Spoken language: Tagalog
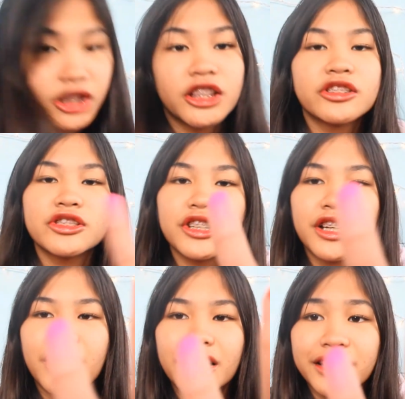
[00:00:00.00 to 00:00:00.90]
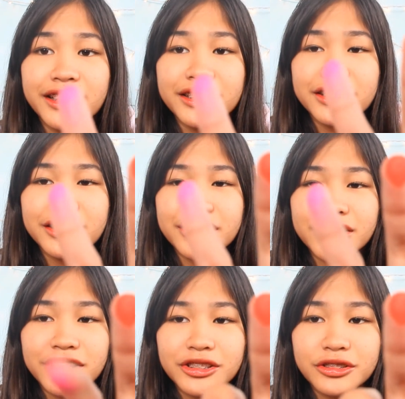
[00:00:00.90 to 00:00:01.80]
Yan siya guys.
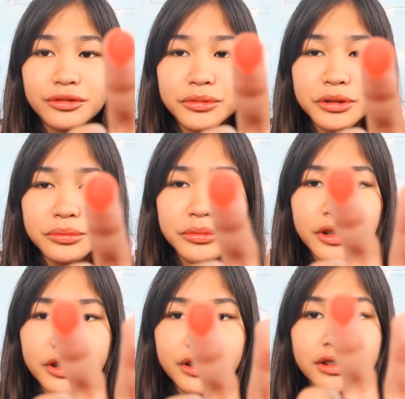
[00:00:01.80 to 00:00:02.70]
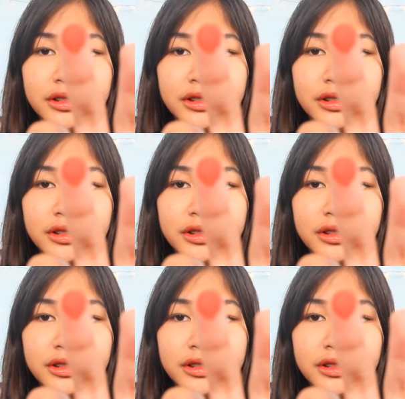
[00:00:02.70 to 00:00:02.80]
Kita niyo naman, di ba?